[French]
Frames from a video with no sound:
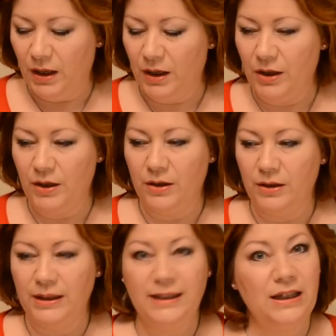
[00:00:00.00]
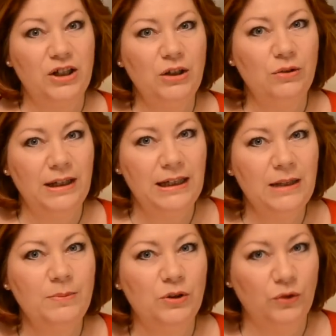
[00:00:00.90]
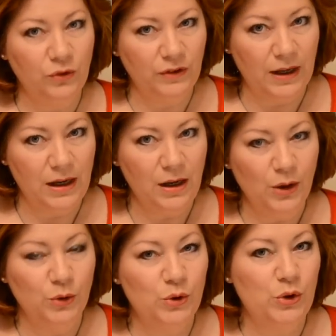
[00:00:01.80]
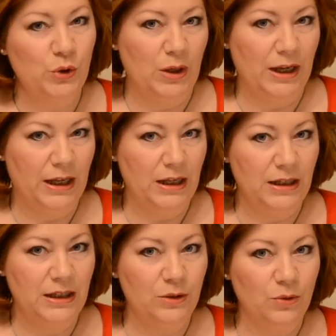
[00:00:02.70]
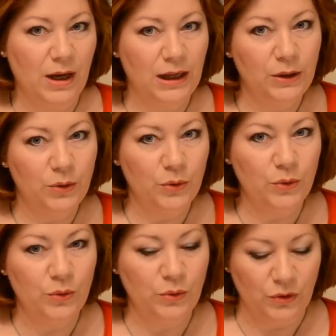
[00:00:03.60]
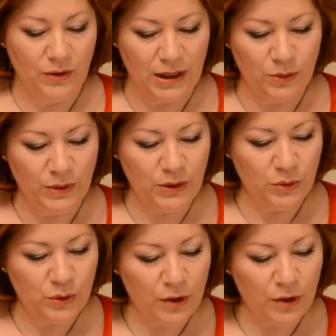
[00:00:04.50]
Euh, il s'agit de l'éclipse totale de soleil qui aura lieu dans la nuit du